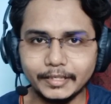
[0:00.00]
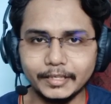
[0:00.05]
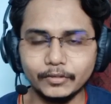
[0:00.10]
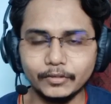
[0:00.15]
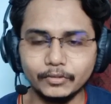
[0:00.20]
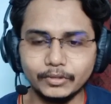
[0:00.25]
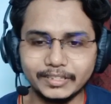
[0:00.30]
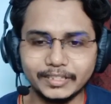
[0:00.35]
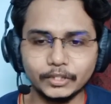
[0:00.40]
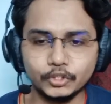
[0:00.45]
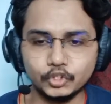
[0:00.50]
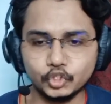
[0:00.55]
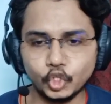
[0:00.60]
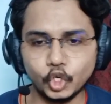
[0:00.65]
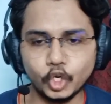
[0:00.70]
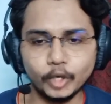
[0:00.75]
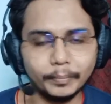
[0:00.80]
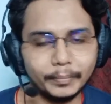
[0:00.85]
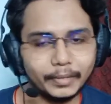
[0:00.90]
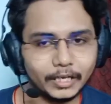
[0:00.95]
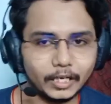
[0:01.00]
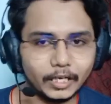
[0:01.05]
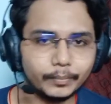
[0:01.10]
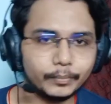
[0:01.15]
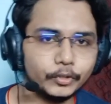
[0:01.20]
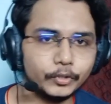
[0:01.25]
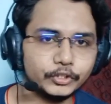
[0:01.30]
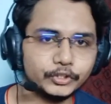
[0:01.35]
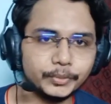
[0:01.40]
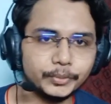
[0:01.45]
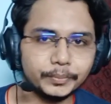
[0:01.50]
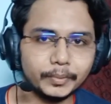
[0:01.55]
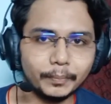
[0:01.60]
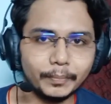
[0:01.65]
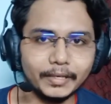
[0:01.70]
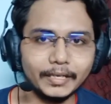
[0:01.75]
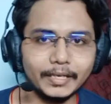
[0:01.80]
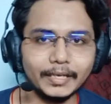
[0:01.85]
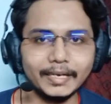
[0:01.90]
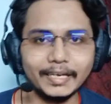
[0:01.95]
नहीं है उनकी स्क्वाड में हर पोजीशन पे
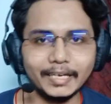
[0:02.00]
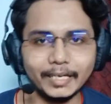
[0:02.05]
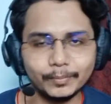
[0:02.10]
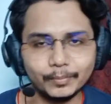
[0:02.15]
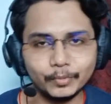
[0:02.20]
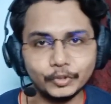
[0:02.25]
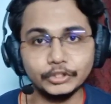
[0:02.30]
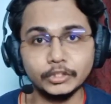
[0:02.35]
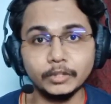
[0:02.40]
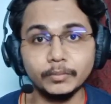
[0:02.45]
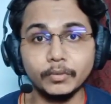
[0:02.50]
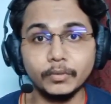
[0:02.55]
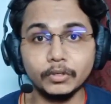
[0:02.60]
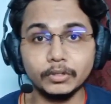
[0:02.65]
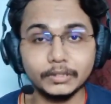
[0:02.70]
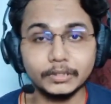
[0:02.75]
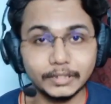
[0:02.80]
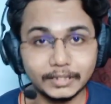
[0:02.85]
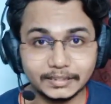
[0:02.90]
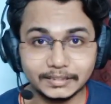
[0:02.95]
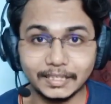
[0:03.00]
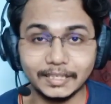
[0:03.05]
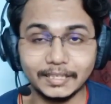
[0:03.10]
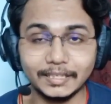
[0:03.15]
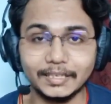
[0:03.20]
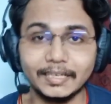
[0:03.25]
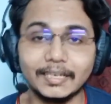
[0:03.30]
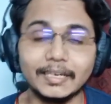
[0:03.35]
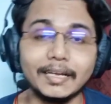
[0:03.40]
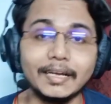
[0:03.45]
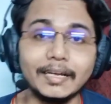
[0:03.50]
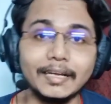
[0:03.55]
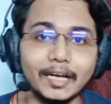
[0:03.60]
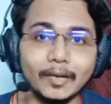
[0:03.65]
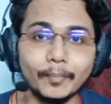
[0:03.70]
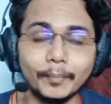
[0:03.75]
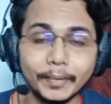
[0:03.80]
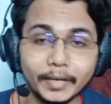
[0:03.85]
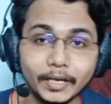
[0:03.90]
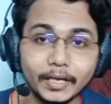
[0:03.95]
प्लेयर है पोजीशन बहुत ही अच्छा कर रहा है
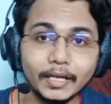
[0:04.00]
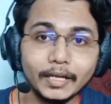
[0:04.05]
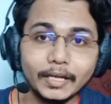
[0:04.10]
यहाँ पे